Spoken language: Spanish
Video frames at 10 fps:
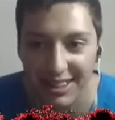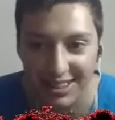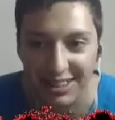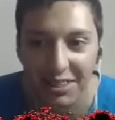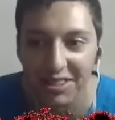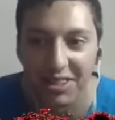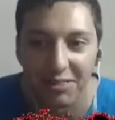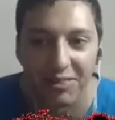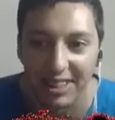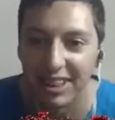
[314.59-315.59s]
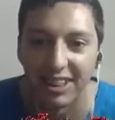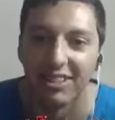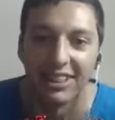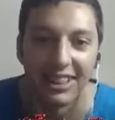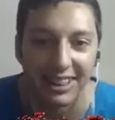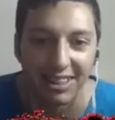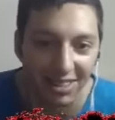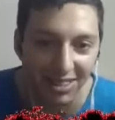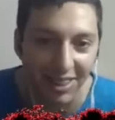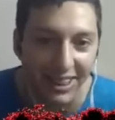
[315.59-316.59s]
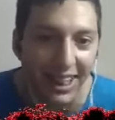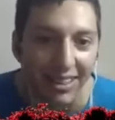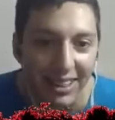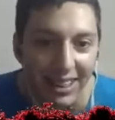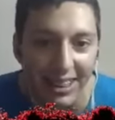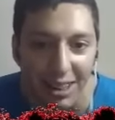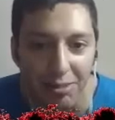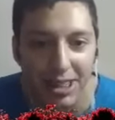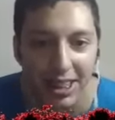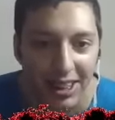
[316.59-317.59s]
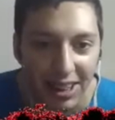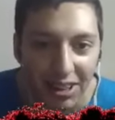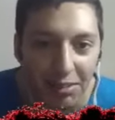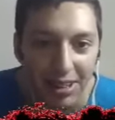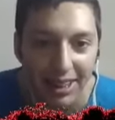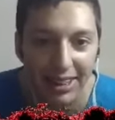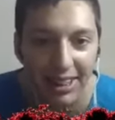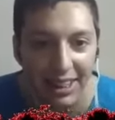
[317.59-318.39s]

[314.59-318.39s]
si no, YouTube lo, detecta automáticamente que esa música tiene copyright.